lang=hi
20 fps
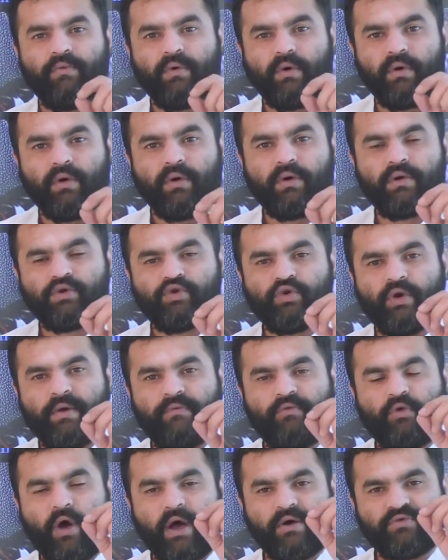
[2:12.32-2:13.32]
जो है
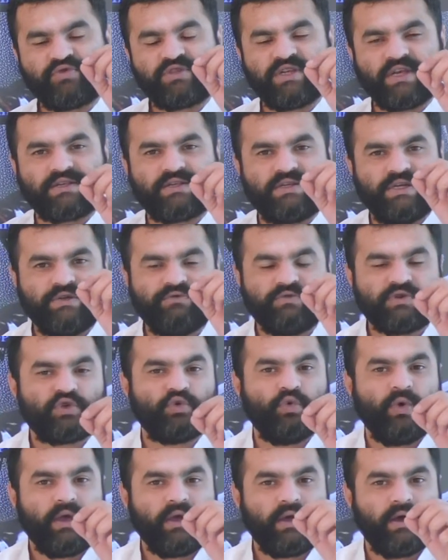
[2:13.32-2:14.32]
वो आवश्यक चीज़
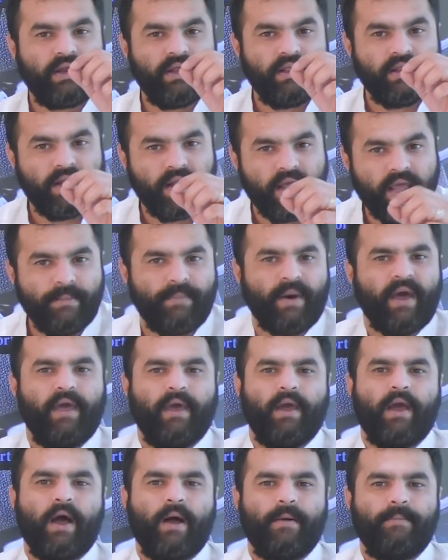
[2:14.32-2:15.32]
वस्तुएं खरीद नहीं
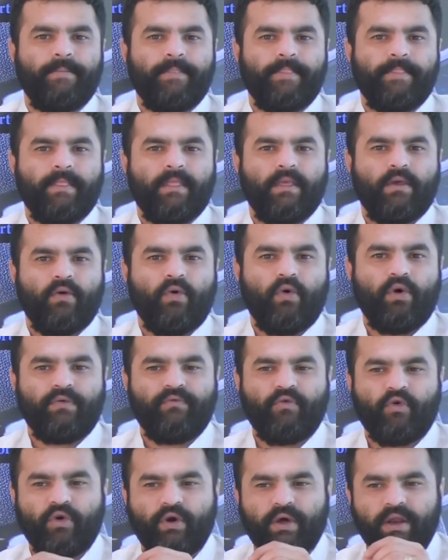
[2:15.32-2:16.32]
पाएगा और
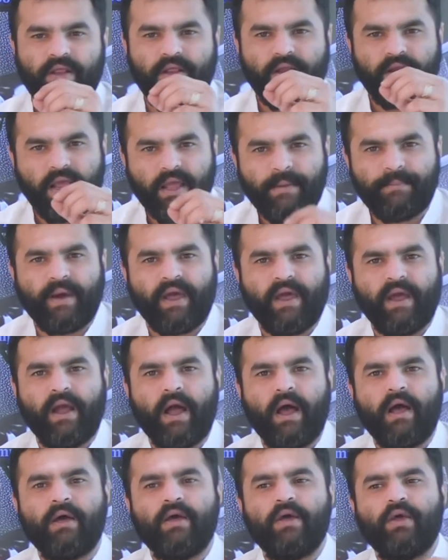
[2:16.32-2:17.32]
वो खरीद नहीं
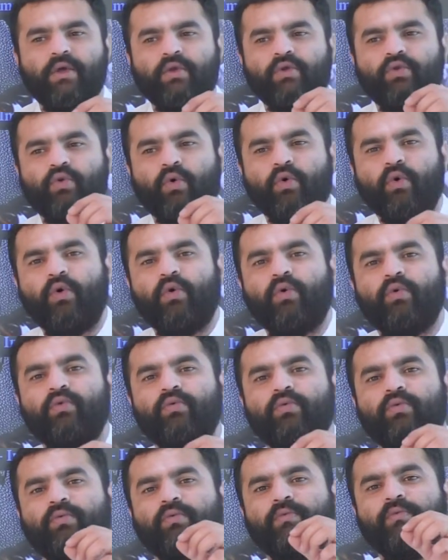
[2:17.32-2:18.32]
पाएगा तो
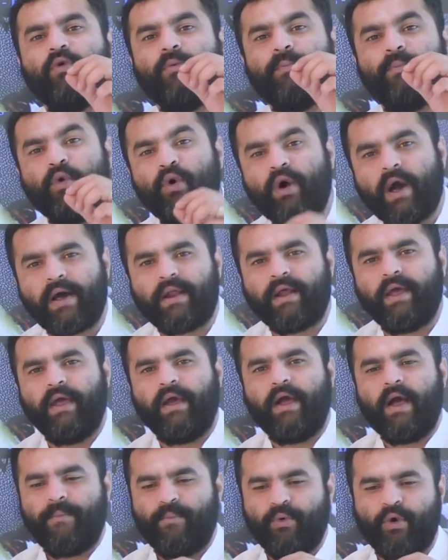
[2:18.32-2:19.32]
वो भूखा
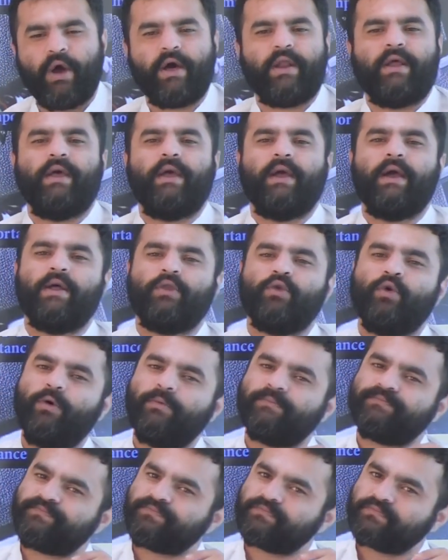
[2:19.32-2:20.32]
रहेगा भूखा रहेगा तो
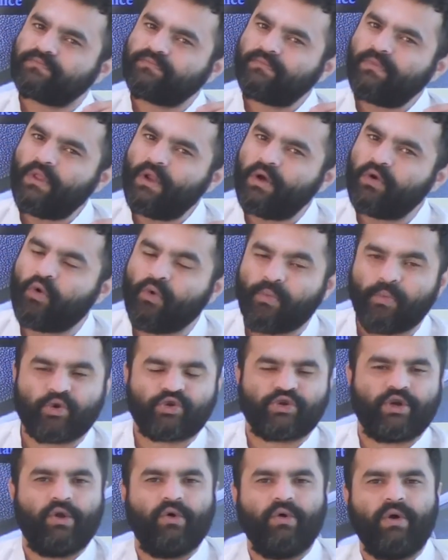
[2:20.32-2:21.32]

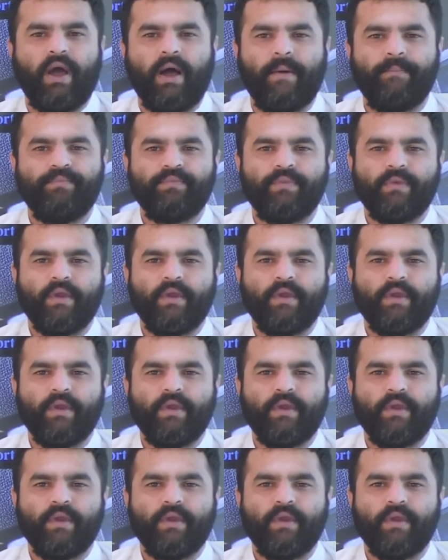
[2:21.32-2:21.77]
कुपोषण होगा